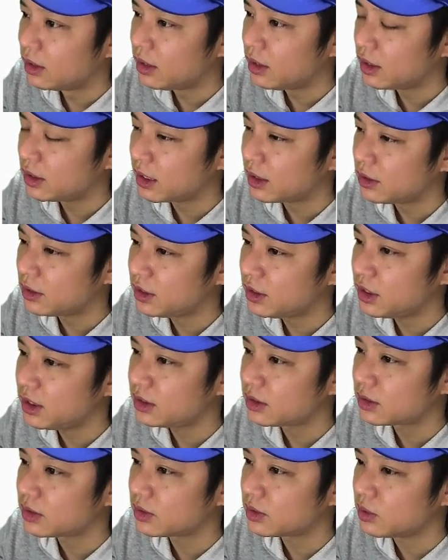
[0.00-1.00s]
で昨
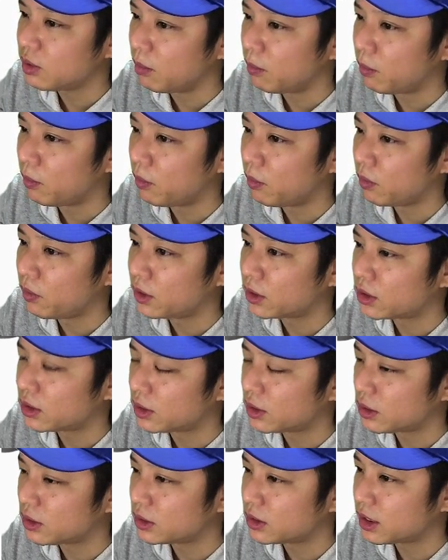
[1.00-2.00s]
シーズンの防御率